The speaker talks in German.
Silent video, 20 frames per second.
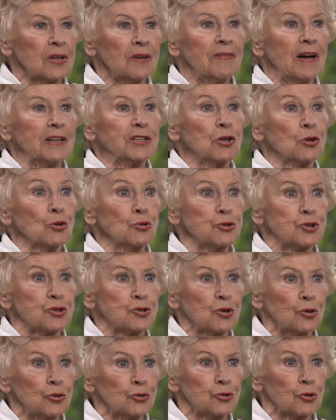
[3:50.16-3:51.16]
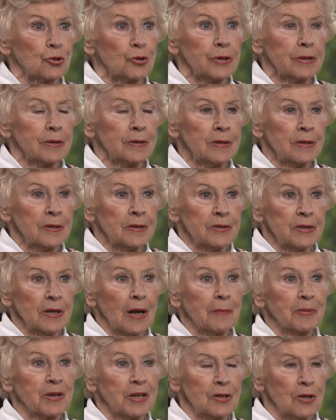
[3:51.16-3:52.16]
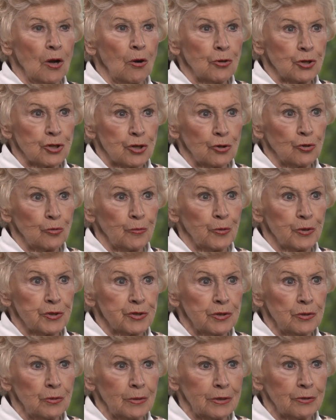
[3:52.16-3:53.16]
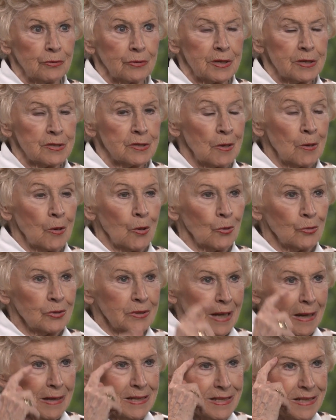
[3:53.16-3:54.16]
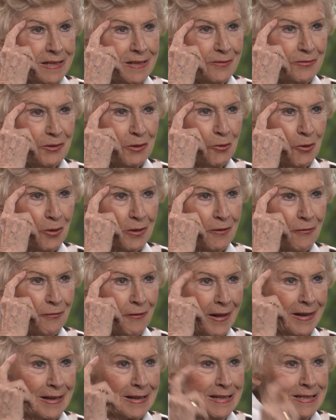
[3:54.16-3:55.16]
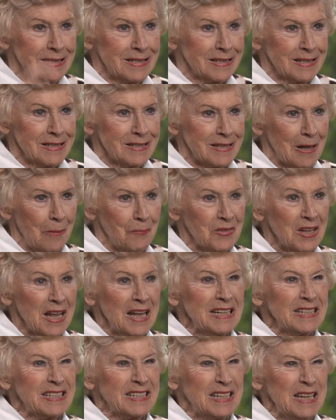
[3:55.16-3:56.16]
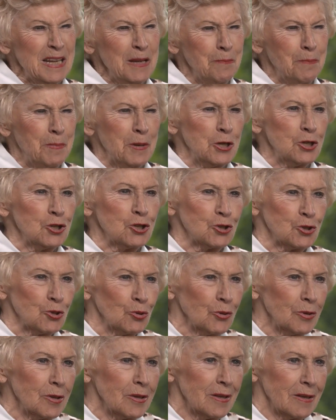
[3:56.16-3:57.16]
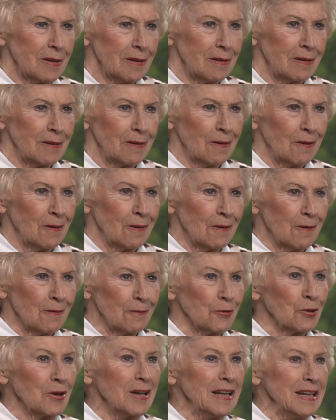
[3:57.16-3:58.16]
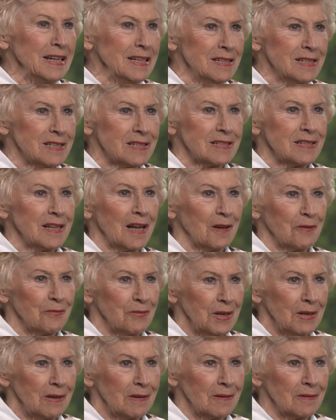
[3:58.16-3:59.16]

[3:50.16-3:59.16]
Da war die Russenkontrolle. Die haben genau geschaut, ob alles in Ordnung mhm. ist. Und dann sind wir noch gefahren, insgesamt sieben Stunden von Linz nach Wien.